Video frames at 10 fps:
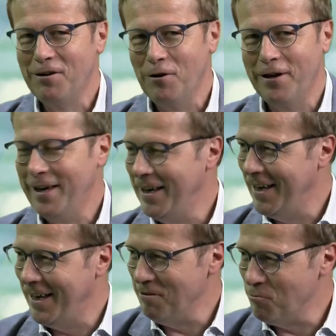
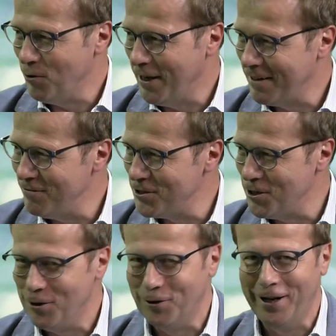eh, eh, eh una
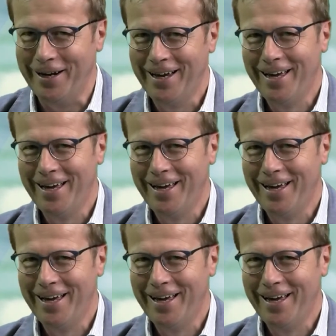revisione